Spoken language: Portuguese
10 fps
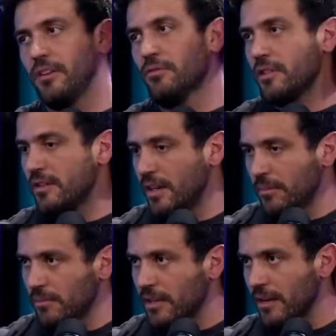você usa
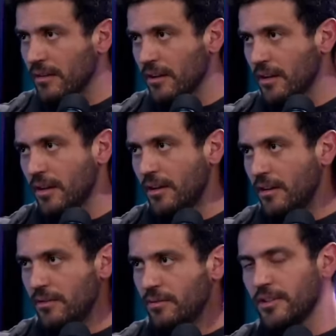trembo, tá?
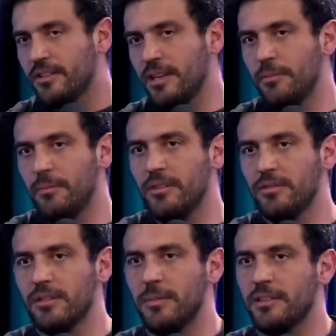Não usa trembo,
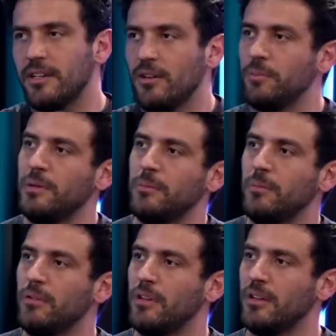mas usa Masteron,
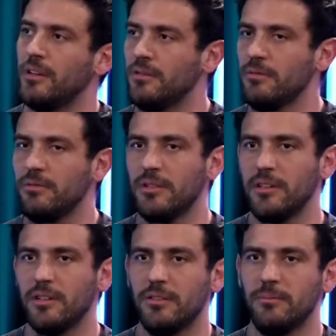Primobolan,
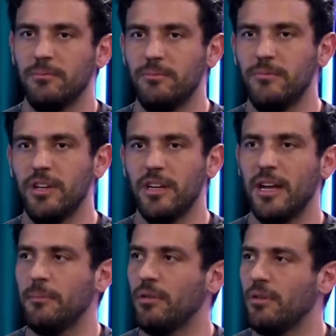Dura,
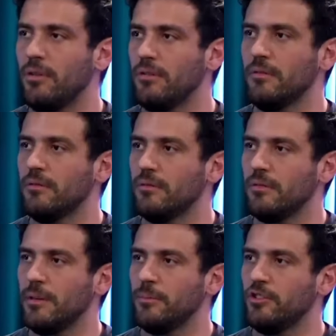Janabol,
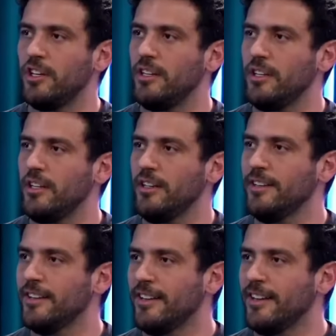
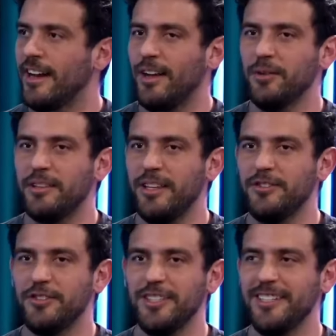Hemogenin,
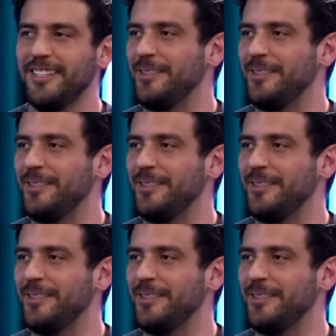Alotestin.